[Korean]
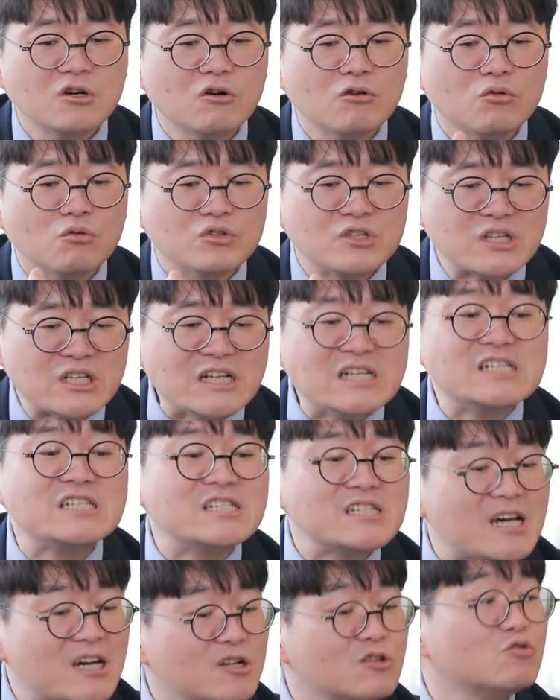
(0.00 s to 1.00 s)
그걸로
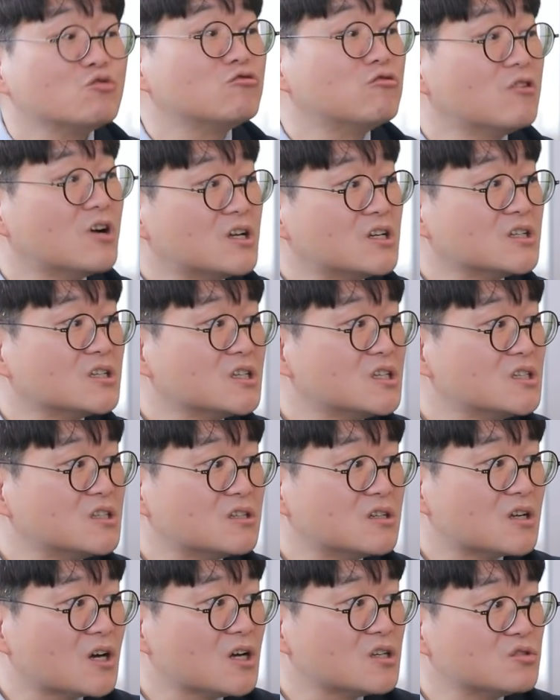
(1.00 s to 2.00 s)
일자리도 구하는
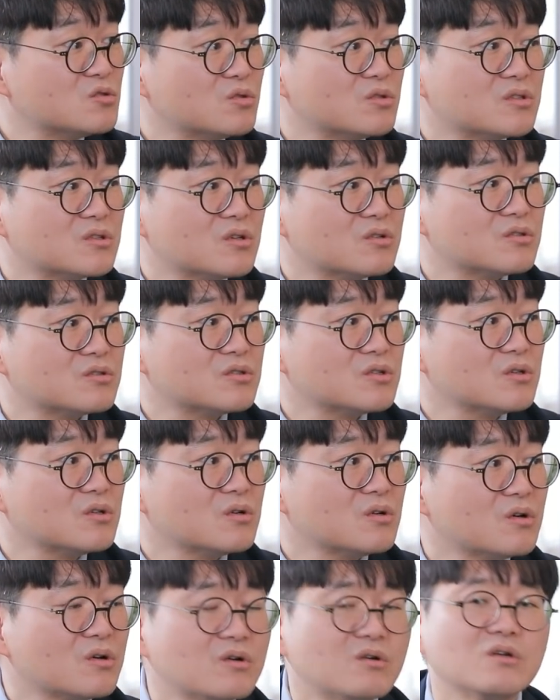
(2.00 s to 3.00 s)
기능을 그렇죠. 가지고 있거든요.
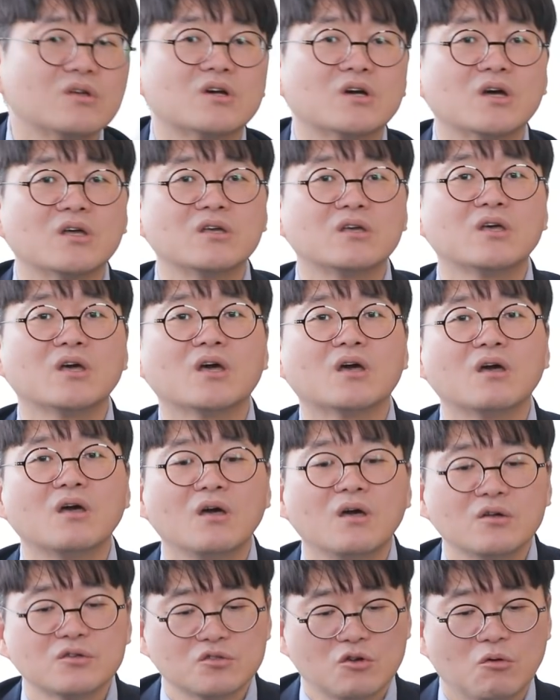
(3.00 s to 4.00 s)
그러니까 이게
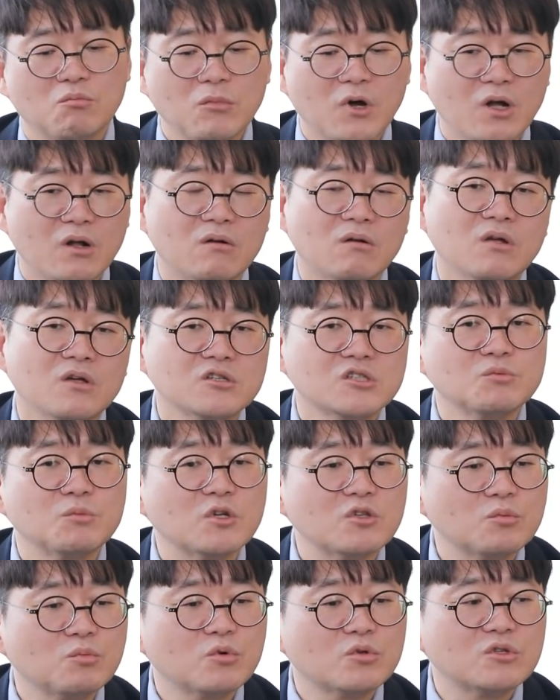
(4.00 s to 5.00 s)
정말
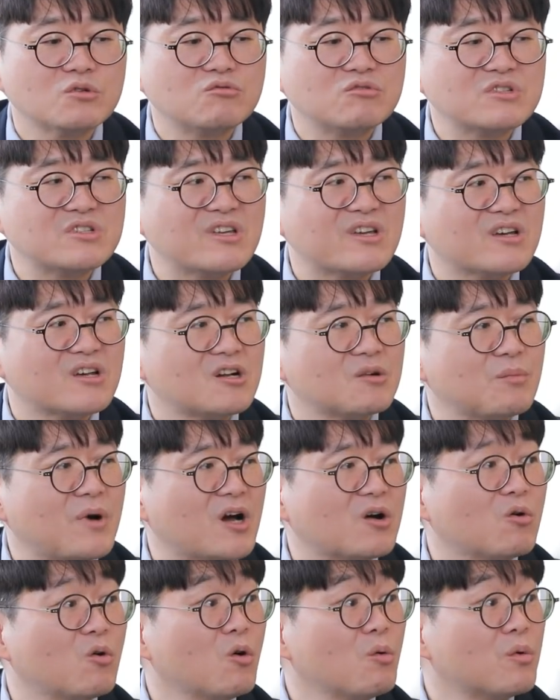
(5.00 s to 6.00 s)
스마트폰이 우리 세계를
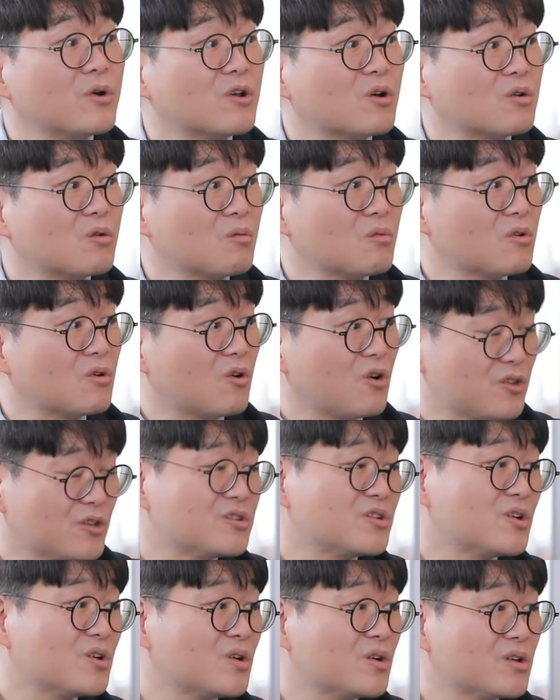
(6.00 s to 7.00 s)
바꾸어
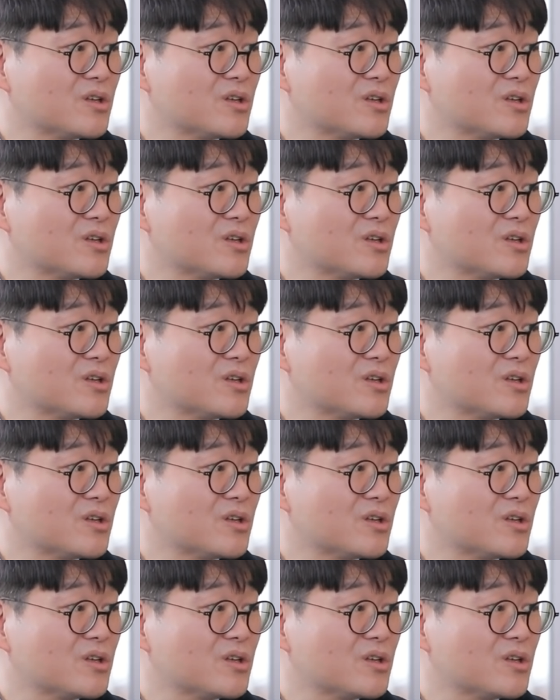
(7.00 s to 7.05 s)
버렸거든요.